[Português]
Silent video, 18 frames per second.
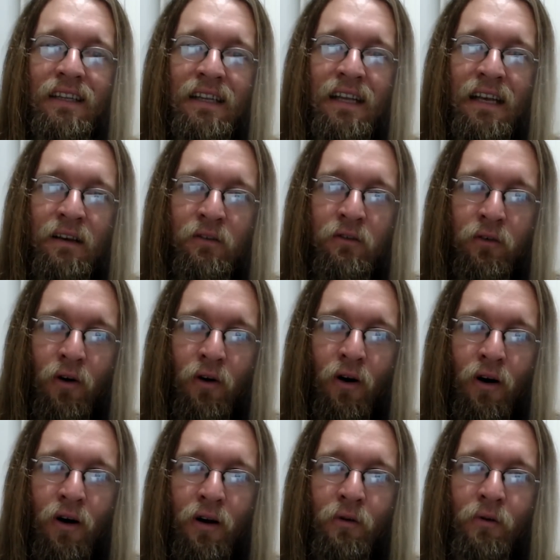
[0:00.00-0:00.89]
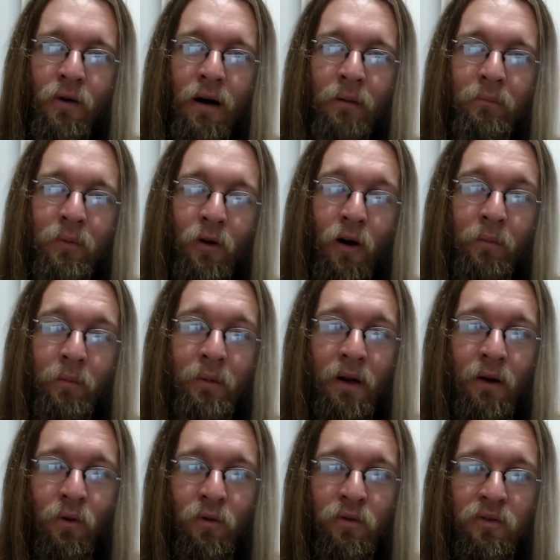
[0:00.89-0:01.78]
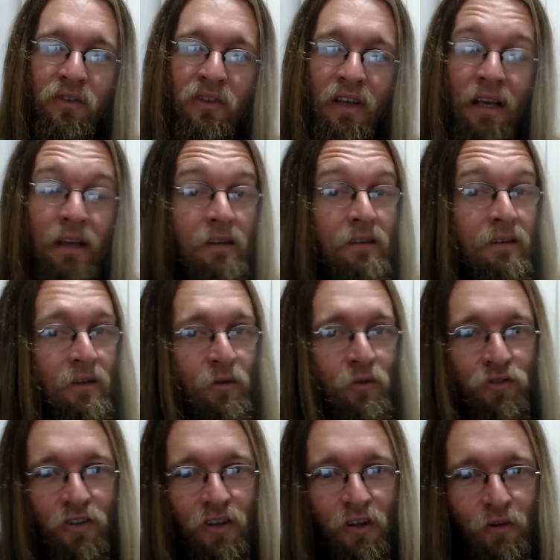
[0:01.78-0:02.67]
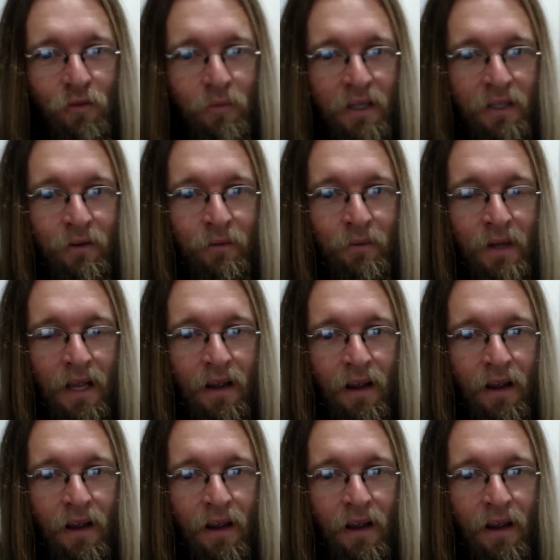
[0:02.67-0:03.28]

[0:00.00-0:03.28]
devoram a própria consciência do ser humano,